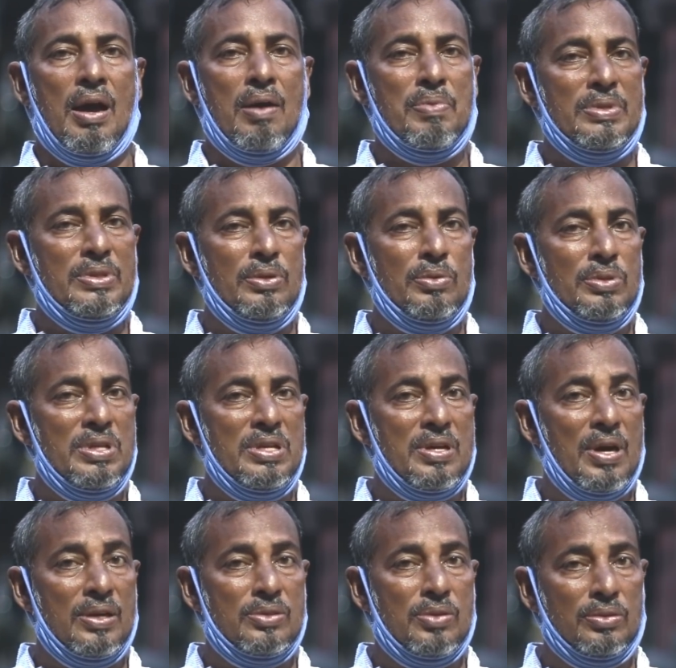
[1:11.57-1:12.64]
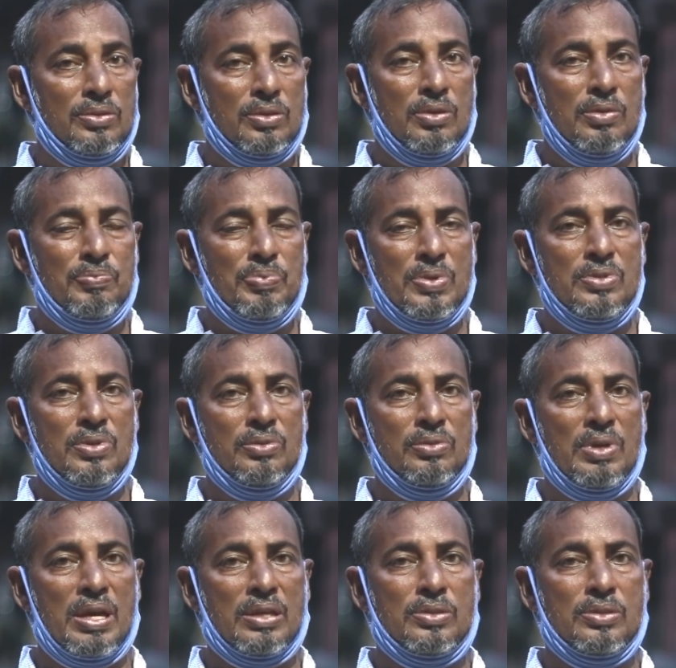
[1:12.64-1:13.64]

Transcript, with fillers: আমাদের অধিকার যতক্ষণ পর্যন্ত